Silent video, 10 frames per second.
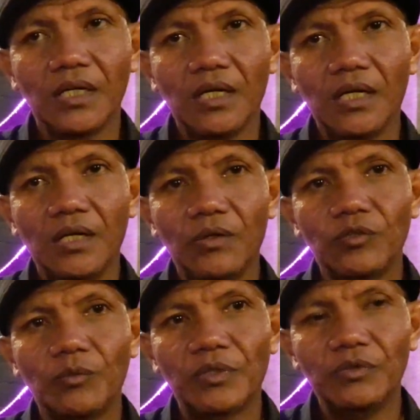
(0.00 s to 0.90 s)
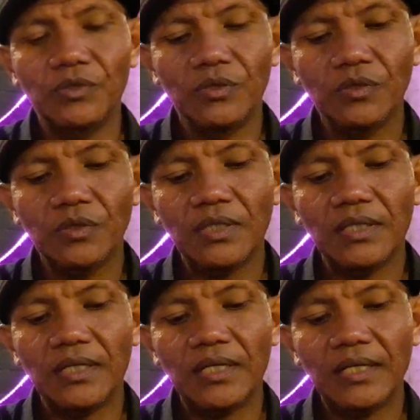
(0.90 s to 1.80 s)
uh, untuk pengunjung
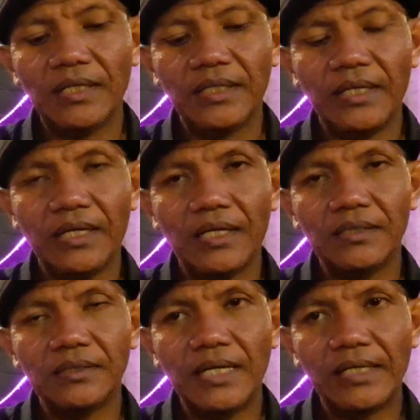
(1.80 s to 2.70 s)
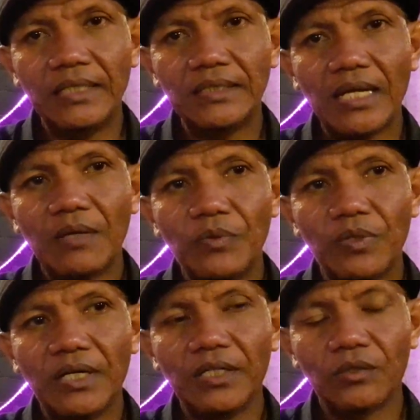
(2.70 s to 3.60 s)
uh, ya dari saya
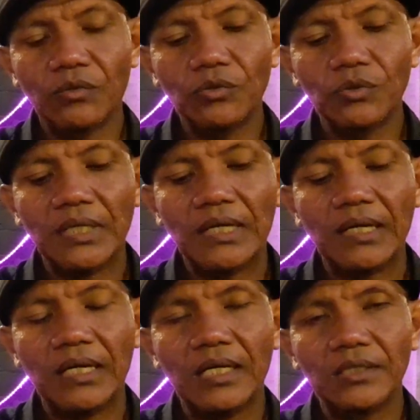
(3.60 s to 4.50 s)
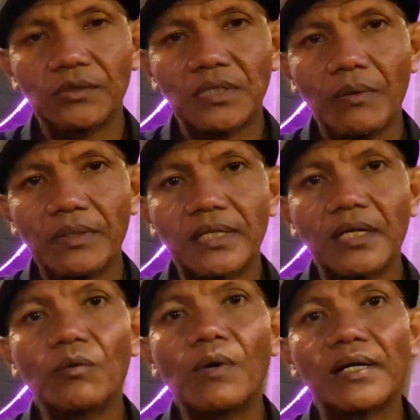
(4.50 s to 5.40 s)
buka itu sudah sudah yang
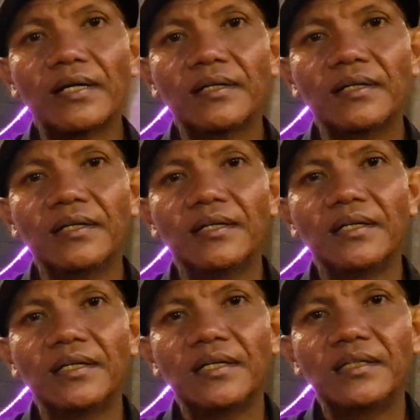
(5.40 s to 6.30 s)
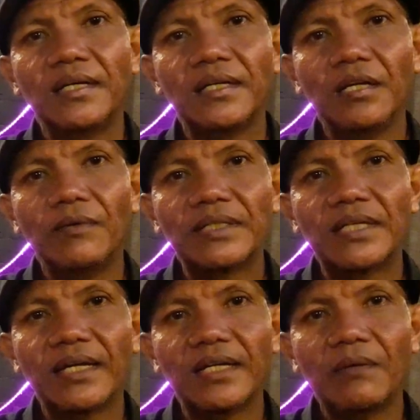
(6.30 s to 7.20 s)
dari luar dari luar
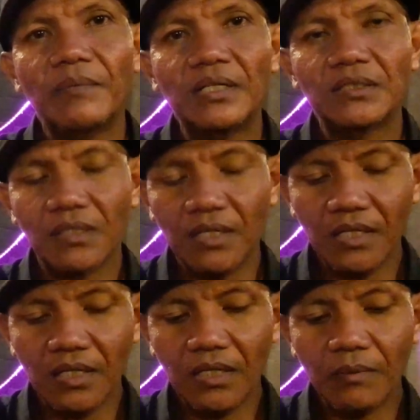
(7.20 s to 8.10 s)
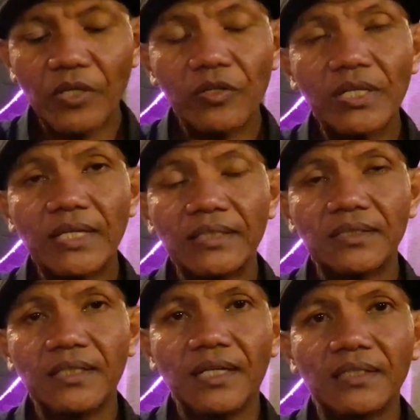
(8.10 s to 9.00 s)
daerah mas ke mayoritas
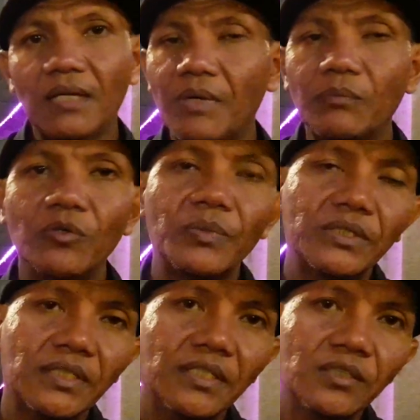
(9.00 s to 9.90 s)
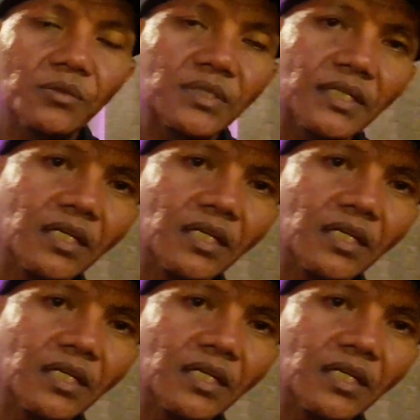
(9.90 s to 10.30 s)
ya 80% itu dari